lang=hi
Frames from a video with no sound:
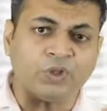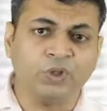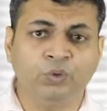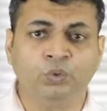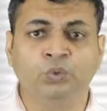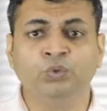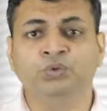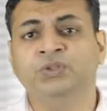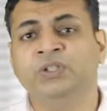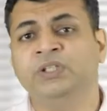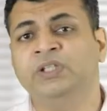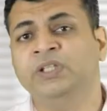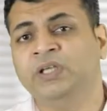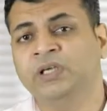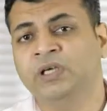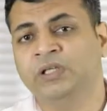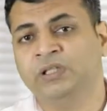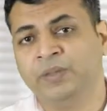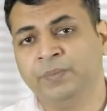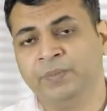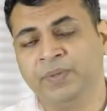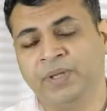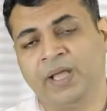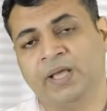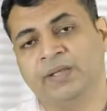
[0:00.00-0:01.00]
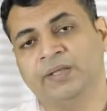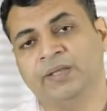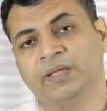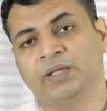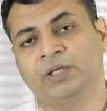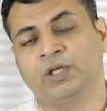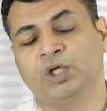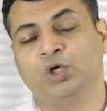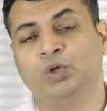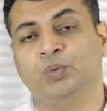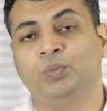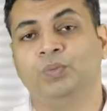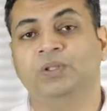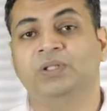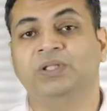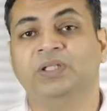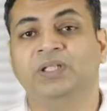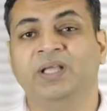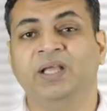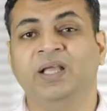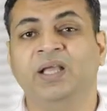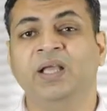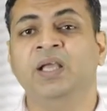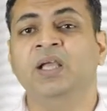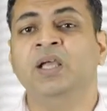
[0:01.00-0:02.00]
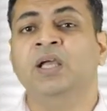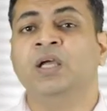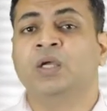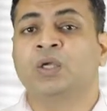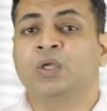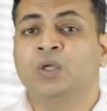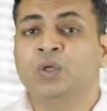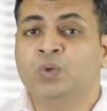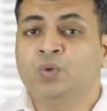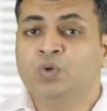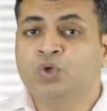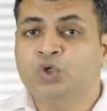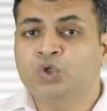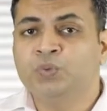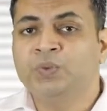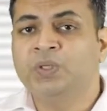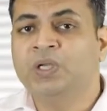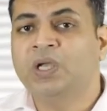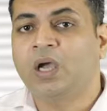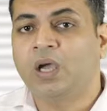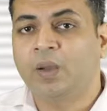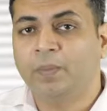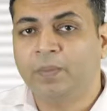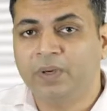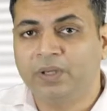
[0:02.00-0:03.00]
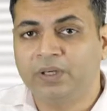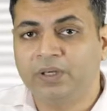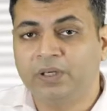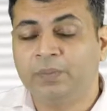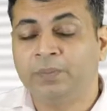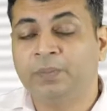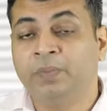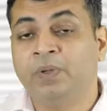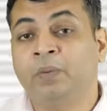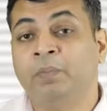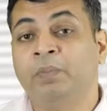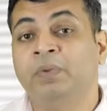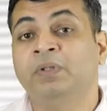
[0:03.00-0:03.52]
दूसरी दिक्कत हमें क्या देखने को मिलती है कि कुछ भी काम करने पे